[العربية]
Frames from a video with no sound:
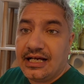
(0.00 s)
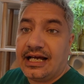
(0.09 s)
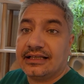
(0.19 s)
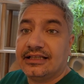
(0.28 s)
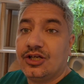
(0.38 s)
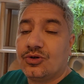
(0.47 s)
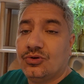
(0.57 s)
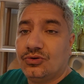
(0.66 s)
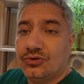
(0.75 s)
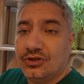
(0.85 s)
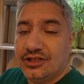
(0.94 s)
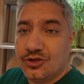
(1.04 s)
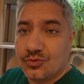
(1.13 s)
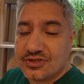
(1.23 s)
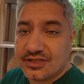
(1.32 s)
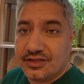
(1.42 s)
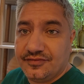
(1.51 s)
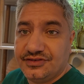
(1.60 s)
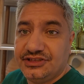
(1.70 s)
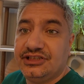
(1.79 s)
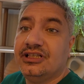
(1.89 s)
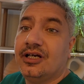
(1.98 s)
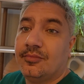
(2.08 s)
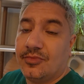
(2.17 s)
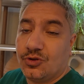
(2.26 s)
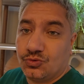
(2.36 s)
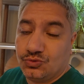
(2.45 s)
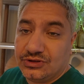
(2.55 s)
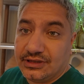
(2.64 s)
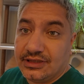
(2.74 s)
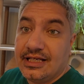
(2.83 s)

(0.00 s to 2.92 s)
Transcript: هتلاقي كل الوظائف دي موجودة